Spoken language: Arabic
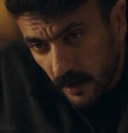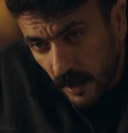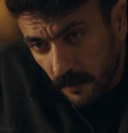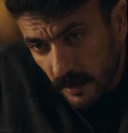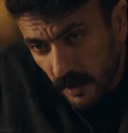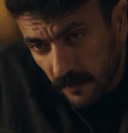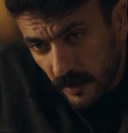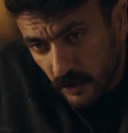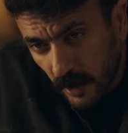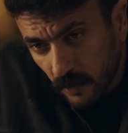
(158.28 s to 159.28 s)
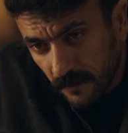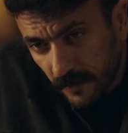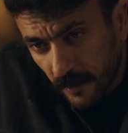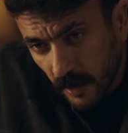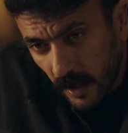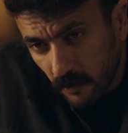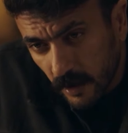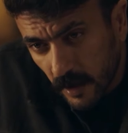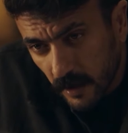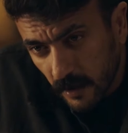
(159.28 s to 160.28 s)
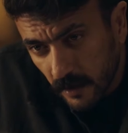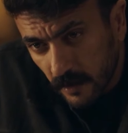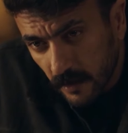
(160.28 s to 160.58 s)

عينك ما تغفلش عنهم في الرايحه والجايه